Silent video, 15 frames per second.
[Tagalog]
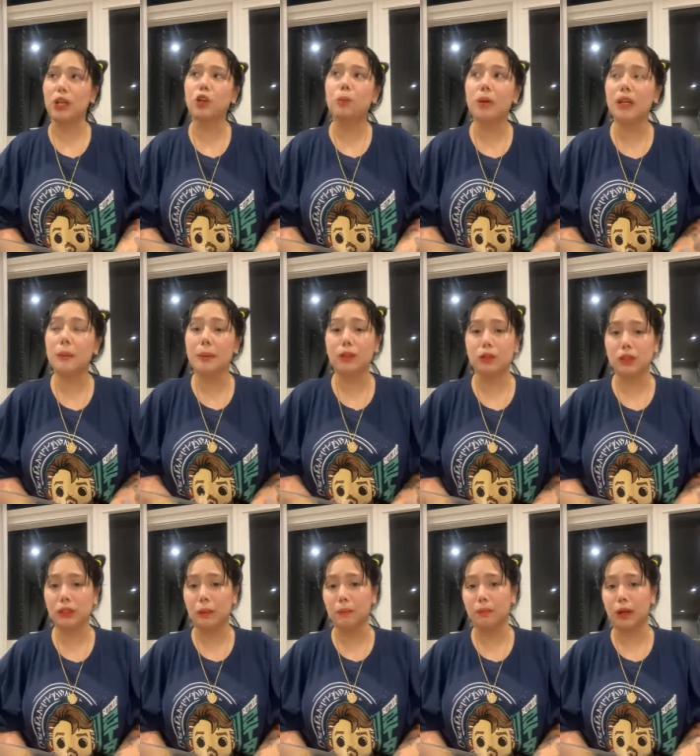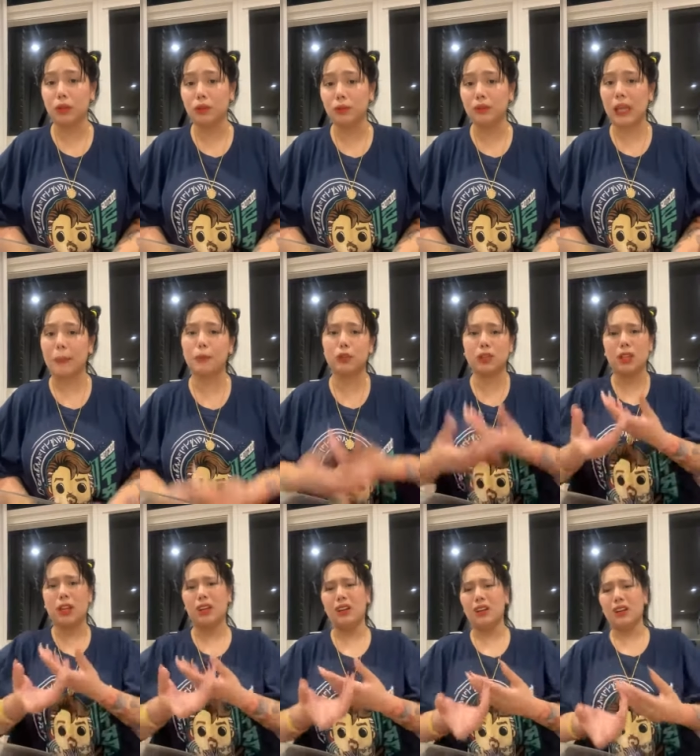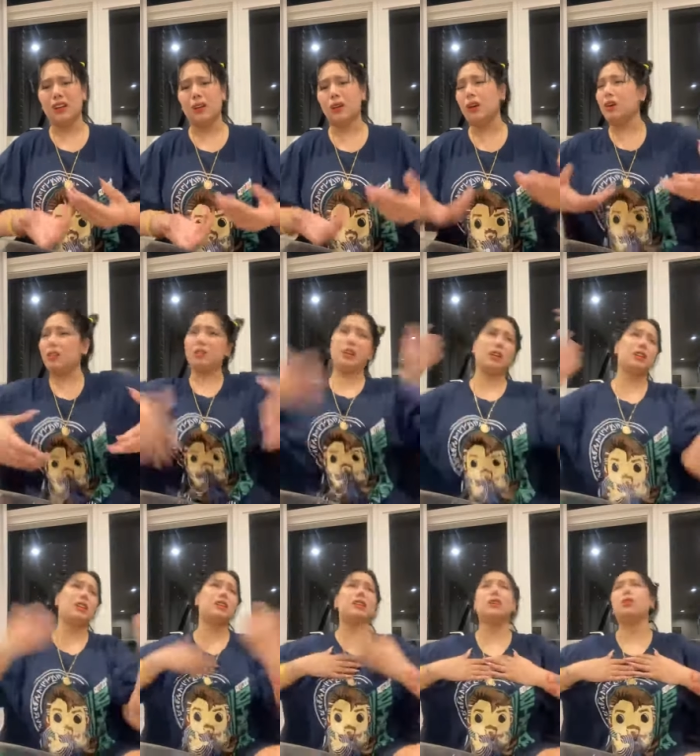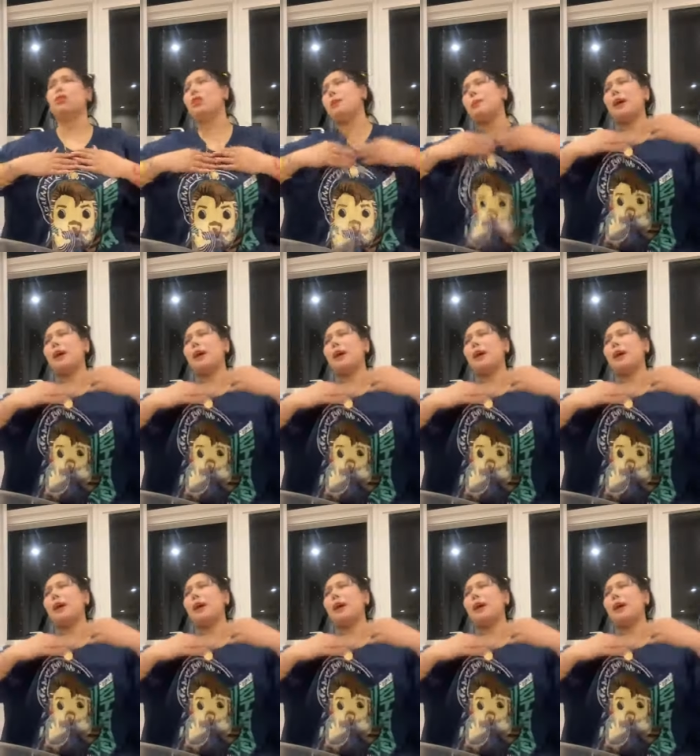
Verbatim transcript: Ano ba naman yung isang balon? Tapos, kagising ko lang.